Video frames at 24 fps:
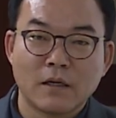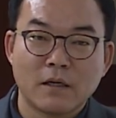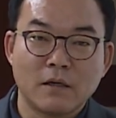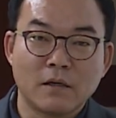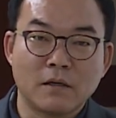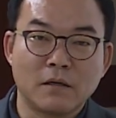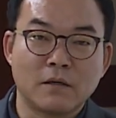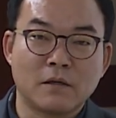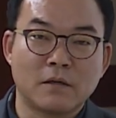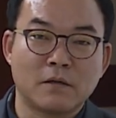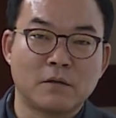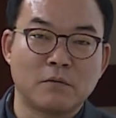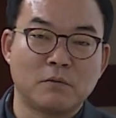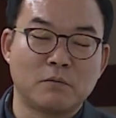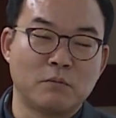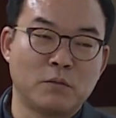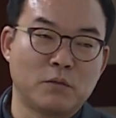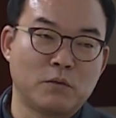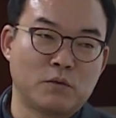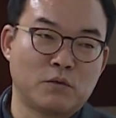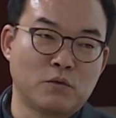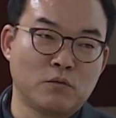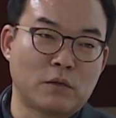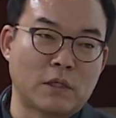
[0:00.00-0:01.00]
어,
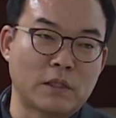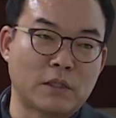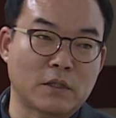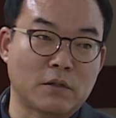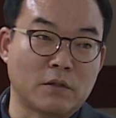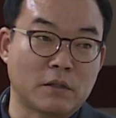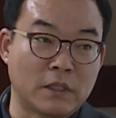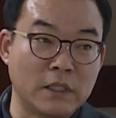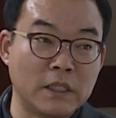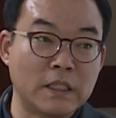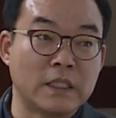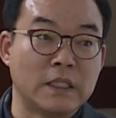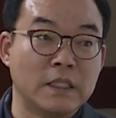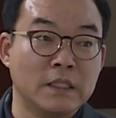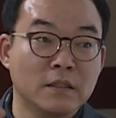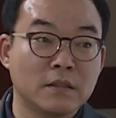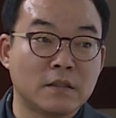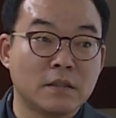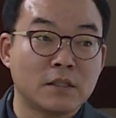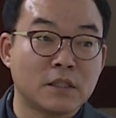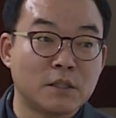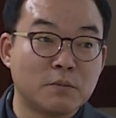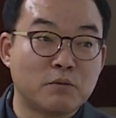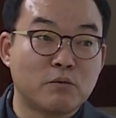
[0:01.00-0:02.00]
중국 같은 경우는 거의
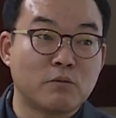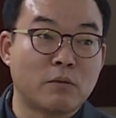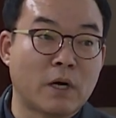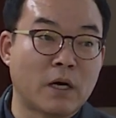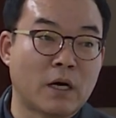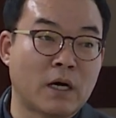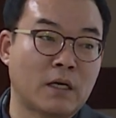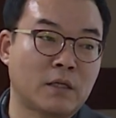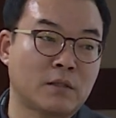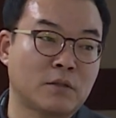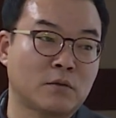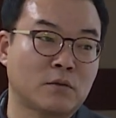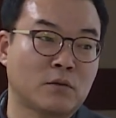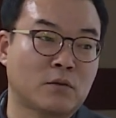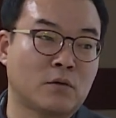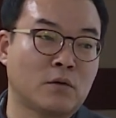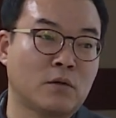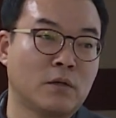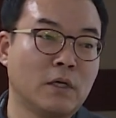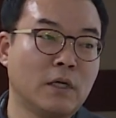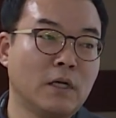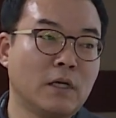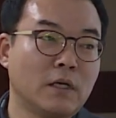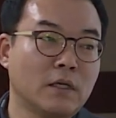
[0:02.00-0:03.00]
기능성 식품화 할
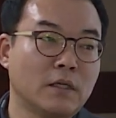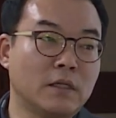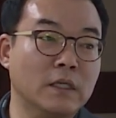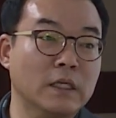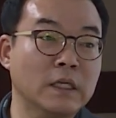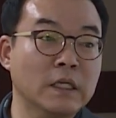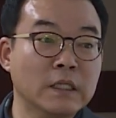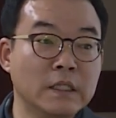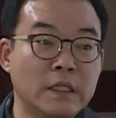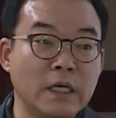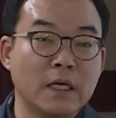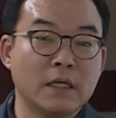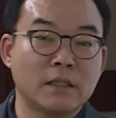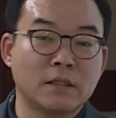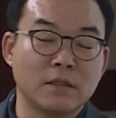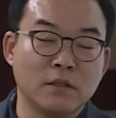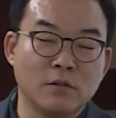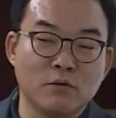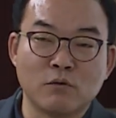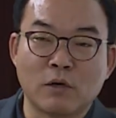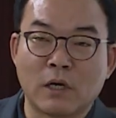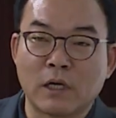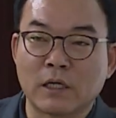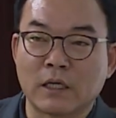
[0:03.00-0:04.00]
정도로 그 의대에서
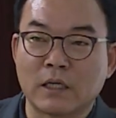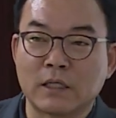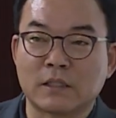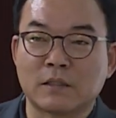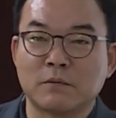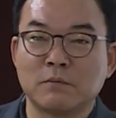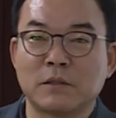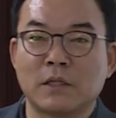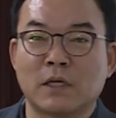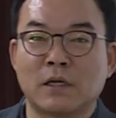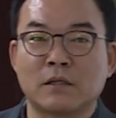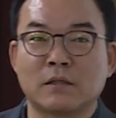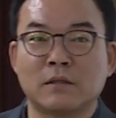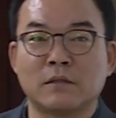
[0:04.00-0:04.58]
연구한 게 있습니다.